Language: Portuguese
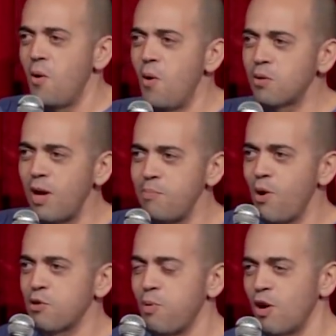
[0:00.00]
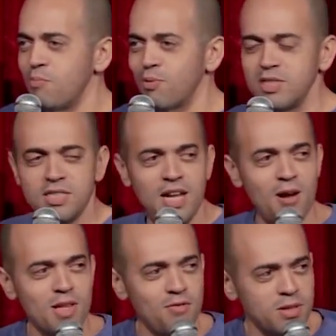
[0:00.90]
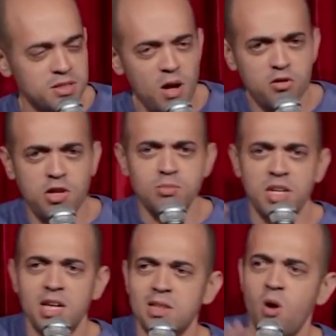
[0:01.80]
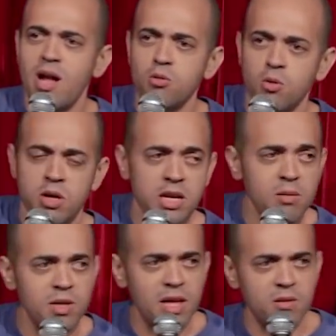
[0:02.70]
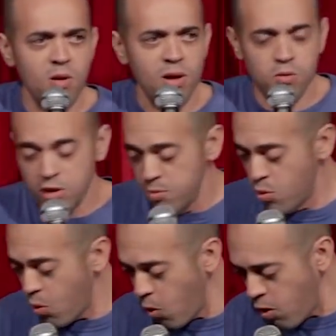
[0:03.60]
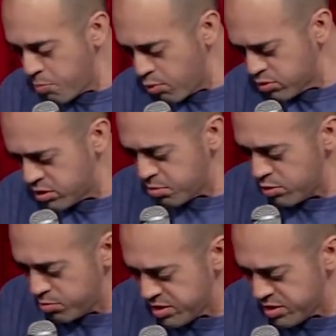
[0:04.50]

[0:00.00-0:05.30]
Outro repórter do programa policial, né? Falou assim, olha, estamos aqui no local do crime, né? Local do crime, o corpo, vocês podem